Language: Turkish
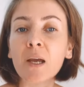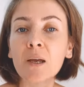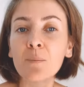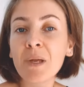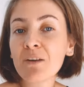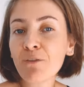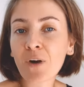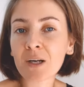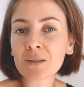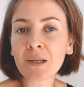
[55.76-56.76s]
e, benim
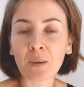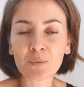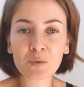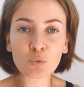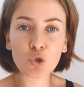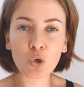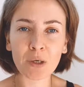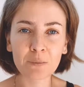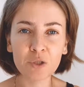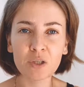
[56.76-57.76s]
farklı yaptığım
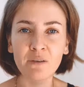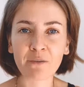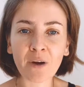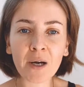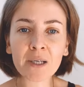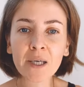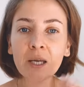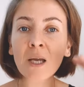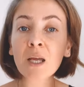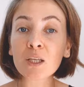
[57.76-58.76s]
şöyle bir şey var
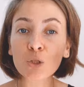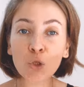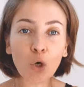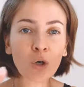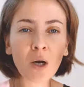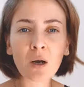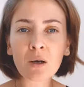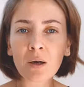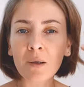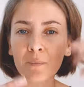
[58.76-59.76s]
ki
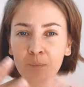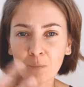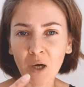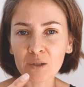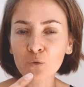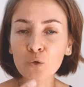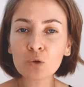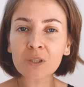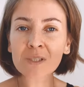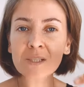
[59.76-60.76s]
yoga
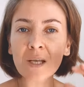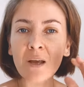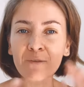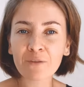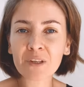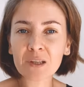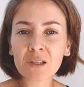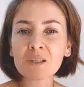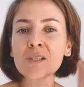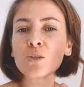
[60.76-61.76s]
mindfulness,
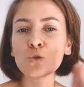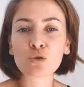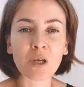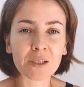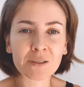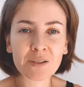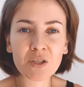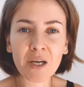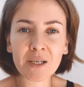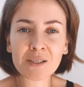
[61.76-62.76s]
fitness,
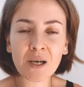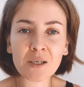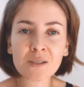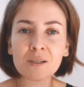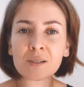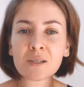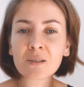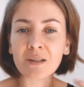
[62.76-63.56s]
düzeltici egzersiz,